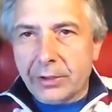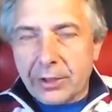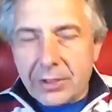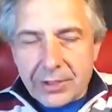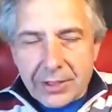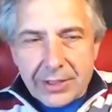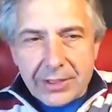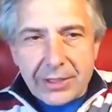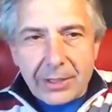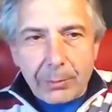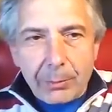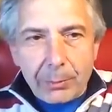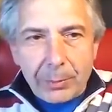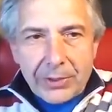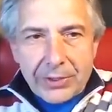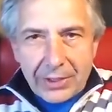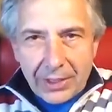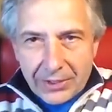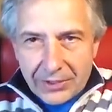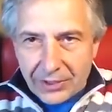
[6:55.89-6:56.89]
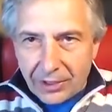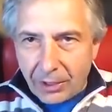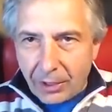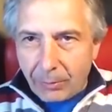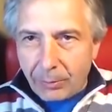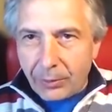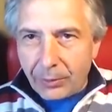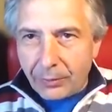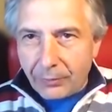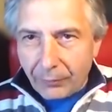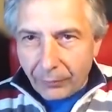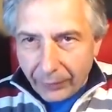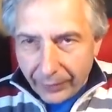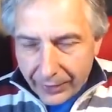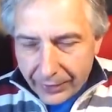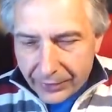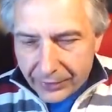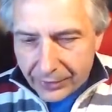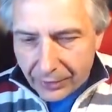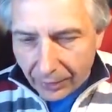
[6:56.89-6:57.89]
Das ist dem Besatzer aber
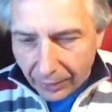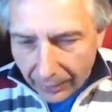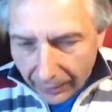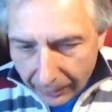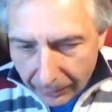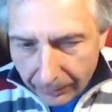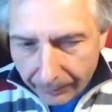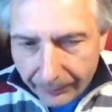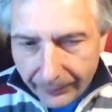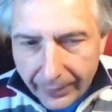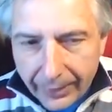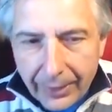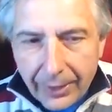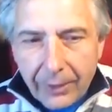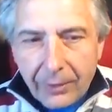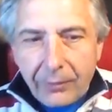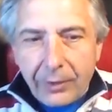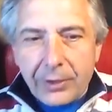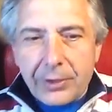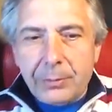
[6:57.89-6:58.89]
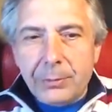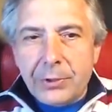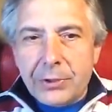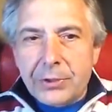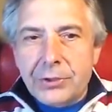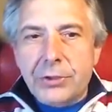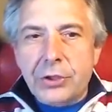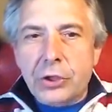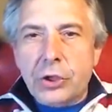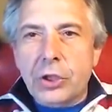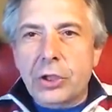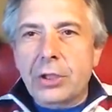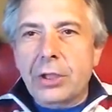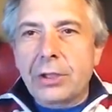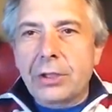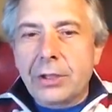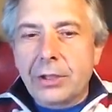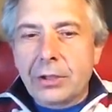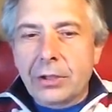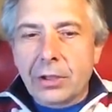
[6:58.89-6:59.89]
nicht erlaubt, weil die müssen sich schon
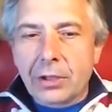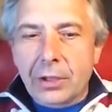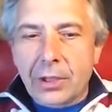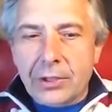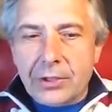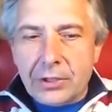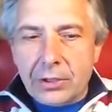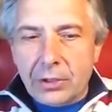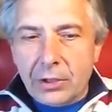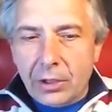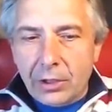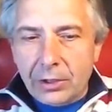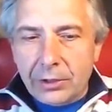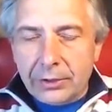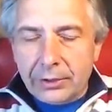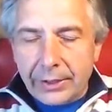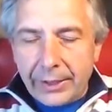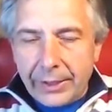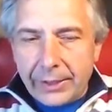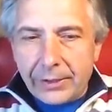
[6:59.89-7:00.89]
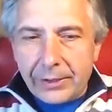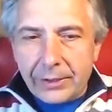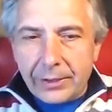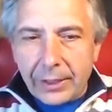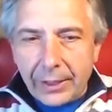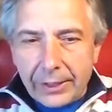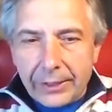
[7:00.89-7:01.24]
an die internationalen Regeln